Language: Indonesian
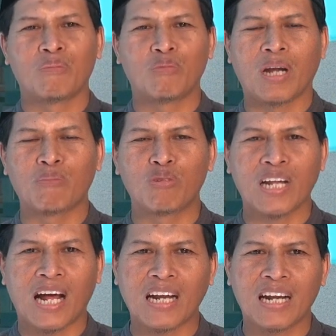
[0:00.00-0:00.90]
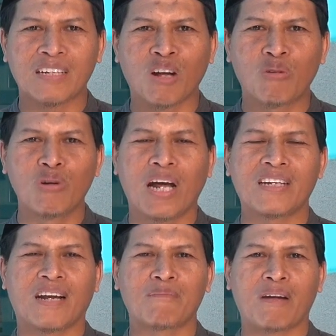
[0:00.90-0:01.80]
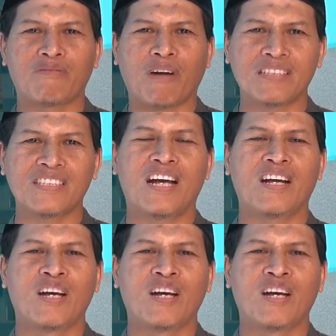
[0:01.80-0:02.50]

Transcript: Mudah-mudahan ada guna dan manfaatnya